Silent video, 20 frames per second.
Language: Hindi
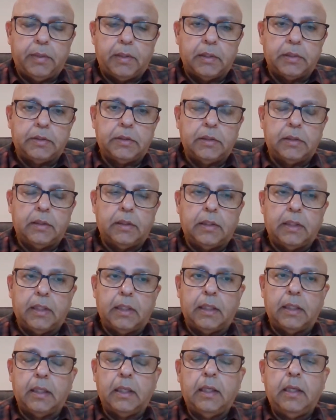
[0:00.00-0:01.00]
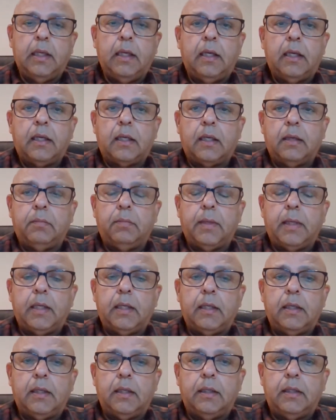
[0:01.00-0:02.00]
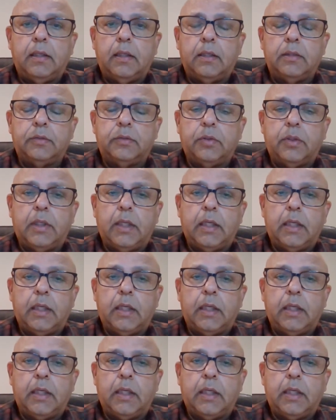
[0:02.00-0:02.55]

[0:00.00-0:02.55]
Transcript: पिटिशन दें कि भाई ये जो